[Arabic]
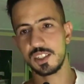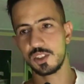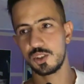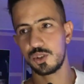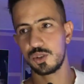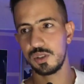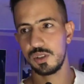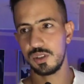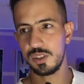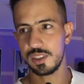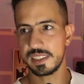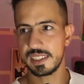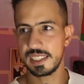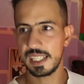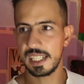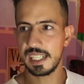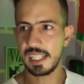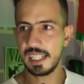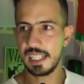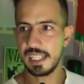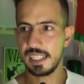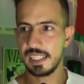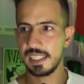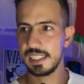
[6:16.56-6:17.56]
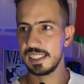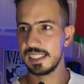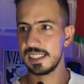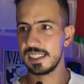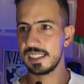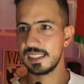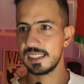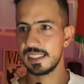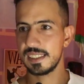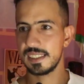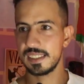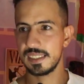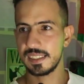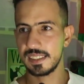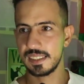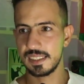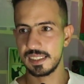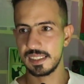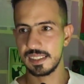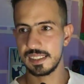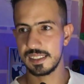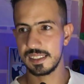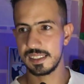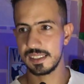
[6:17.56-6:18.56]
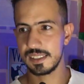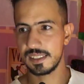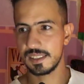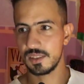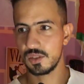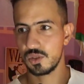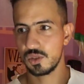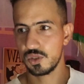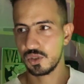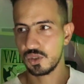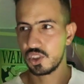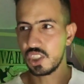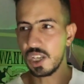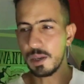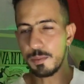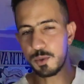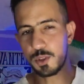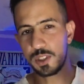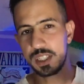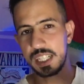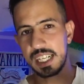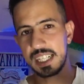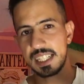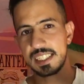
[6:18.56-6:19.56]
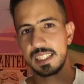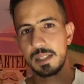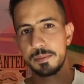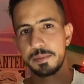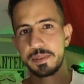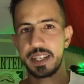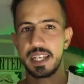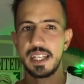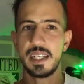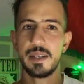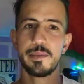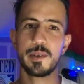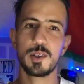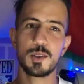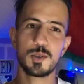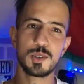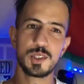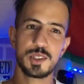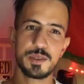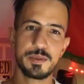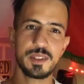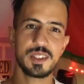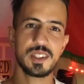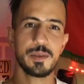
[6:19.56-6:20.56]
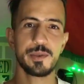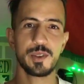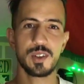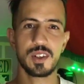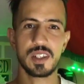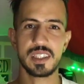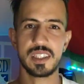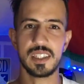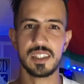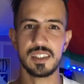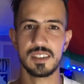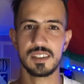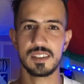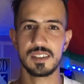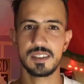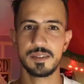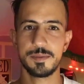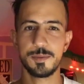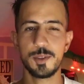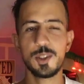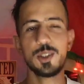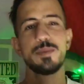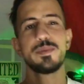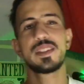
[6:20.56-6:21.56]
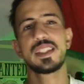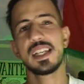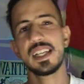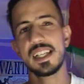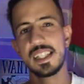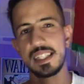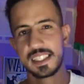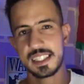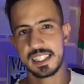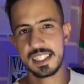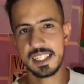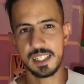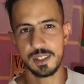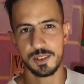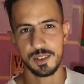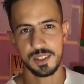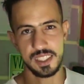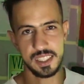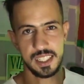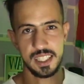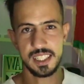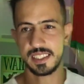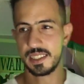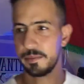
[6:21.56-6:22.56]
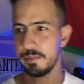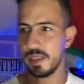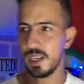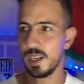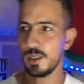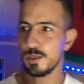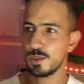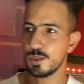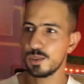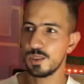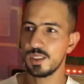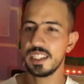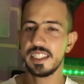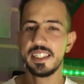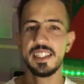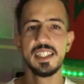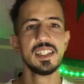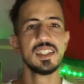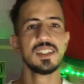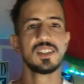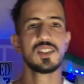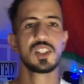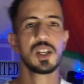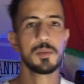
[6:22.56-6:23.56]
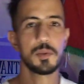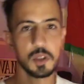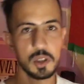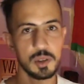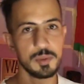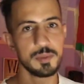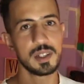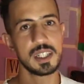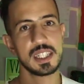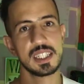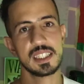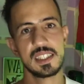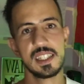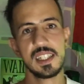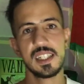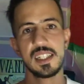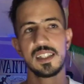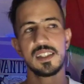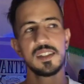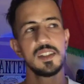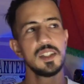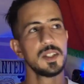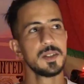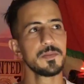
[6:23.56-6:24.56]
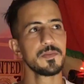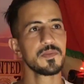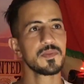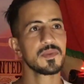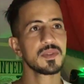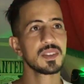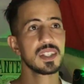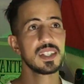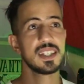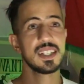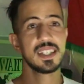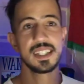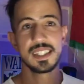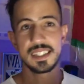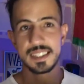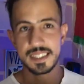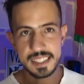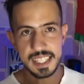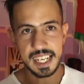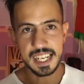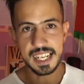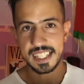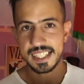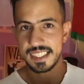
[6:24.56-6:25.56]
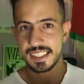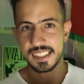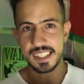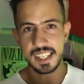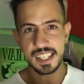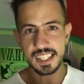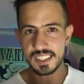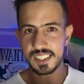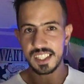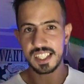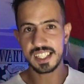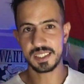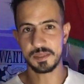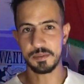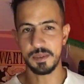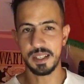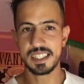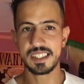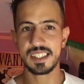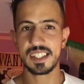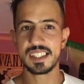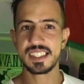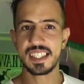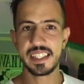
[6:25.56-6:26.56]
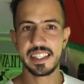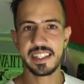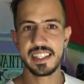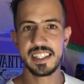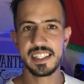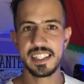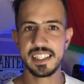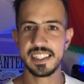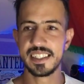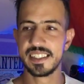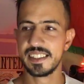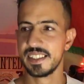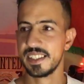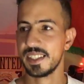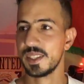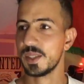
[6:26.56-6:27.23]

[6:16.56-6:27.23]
الجوع الصراحه جابوا لنا الغداء بصح انا ما كنتش من جابوا الغداء المهم الدراري كلاو على حسب ما عاودوا لي جابوا لهم الغداء الضحك النشاط مع الجزائريين